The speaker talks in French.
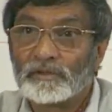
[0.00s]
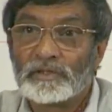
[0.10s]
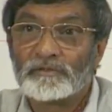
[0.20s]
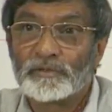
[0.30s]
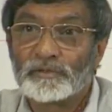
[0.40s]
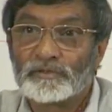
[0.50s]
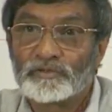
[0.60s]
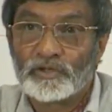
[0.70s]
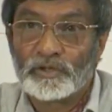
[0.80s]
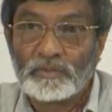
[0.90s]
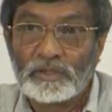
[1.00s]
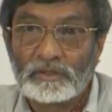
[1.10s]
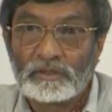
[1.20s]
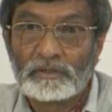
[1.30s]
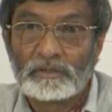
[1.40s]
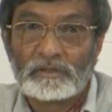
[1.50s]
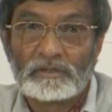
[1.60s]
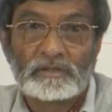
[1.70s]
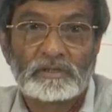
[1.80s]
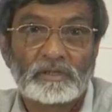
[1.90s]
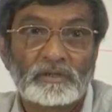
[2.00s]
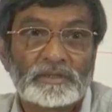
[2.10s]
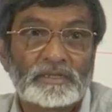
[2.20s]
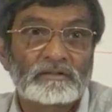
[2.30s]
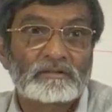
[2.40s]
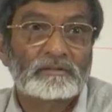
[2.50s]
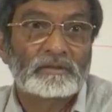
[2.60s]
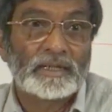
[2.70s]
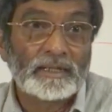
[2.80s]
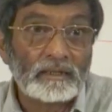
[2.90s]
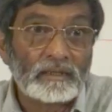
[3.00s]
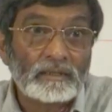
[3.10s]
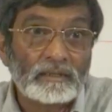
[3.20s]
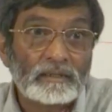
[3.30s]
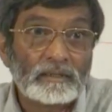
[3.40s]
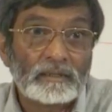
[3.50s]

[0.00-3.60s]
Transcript: C'est dans le livre de Job, c'est dans le texte grec,